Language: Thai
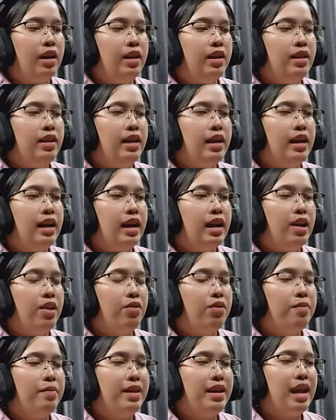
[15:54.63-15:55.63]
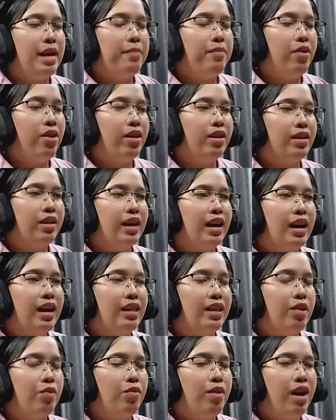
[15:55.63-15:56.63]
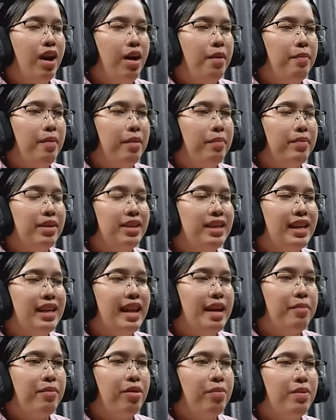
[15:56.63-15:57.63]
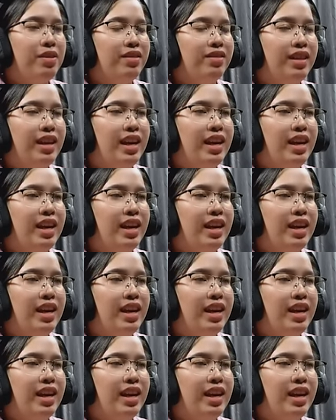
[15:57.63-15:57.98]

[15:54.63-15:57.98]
อันที่จริงอ่ะเราก็มีไดมอนด์ค่ะแต่ว่ามันไม่ใช่ไดมอนด์พิเศ